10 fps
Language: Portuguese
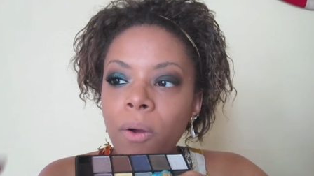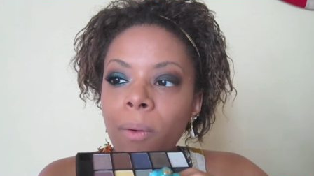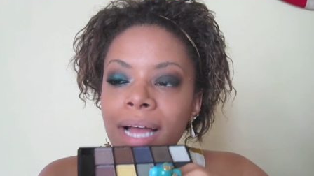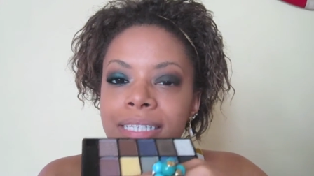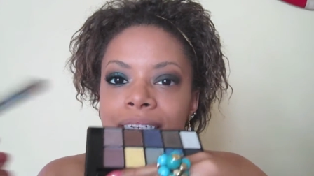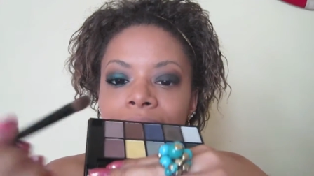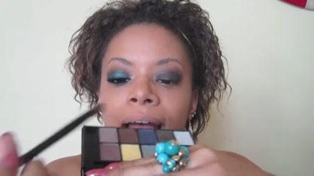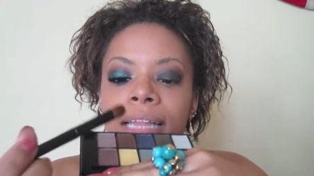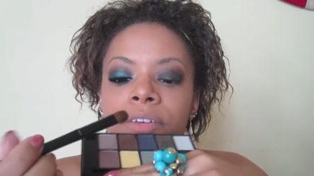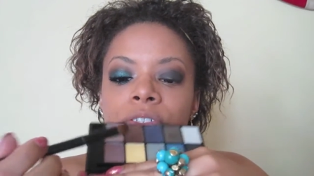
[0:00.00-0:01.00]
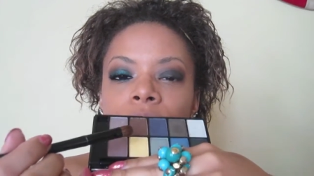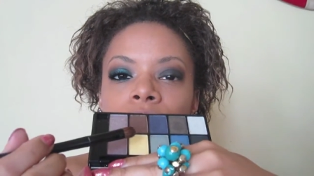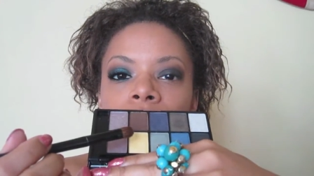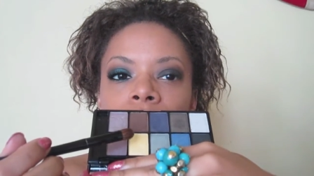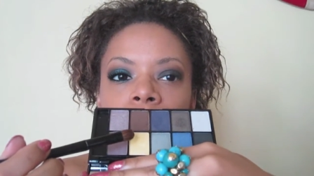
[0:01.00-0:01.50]
quase nada, eu só
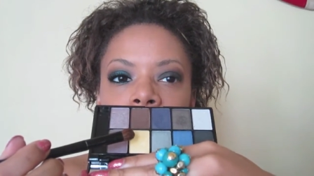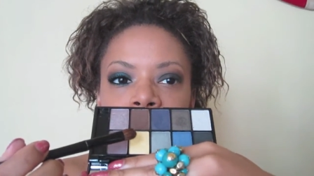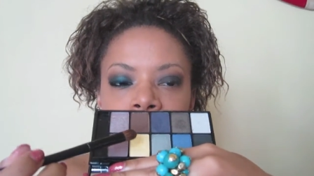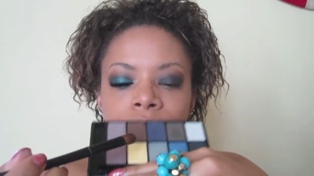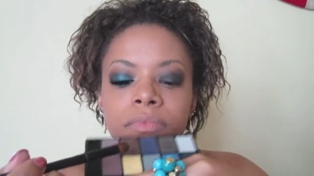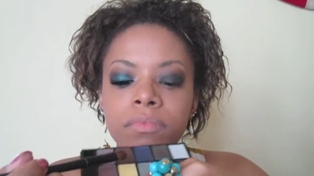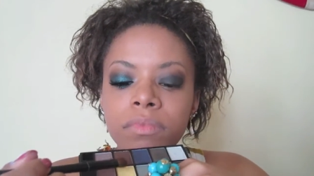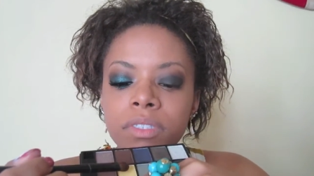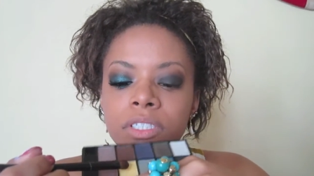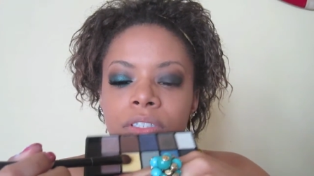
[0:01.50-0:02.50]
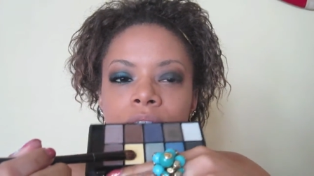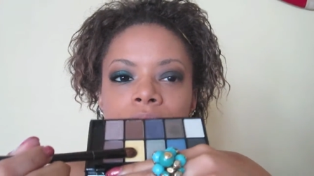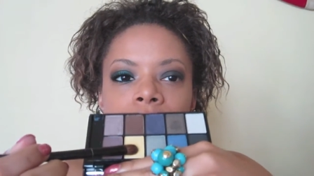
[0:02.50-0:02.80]
vou... Vocês